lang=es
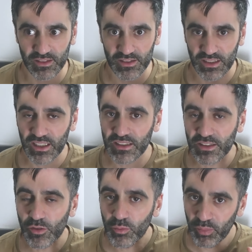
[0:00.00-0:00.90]
Se quedan
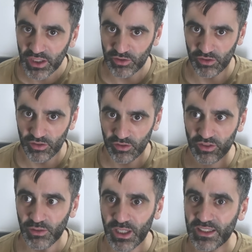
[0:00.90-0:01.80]
sin un peso.
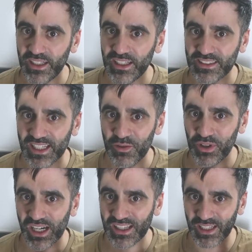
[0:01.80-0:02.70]
Entonces van a tener que salir a
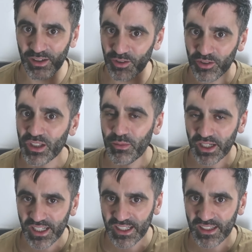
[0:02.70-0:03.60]
buscar el trabajo de otra
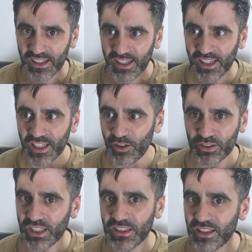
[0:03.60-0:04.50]
manera. Y no
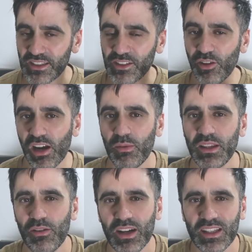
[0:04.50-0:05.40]
están entendiendo
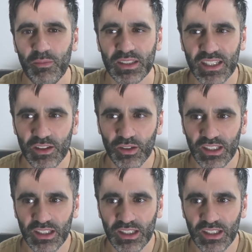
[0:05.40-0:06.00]
realmente lo que está pasando.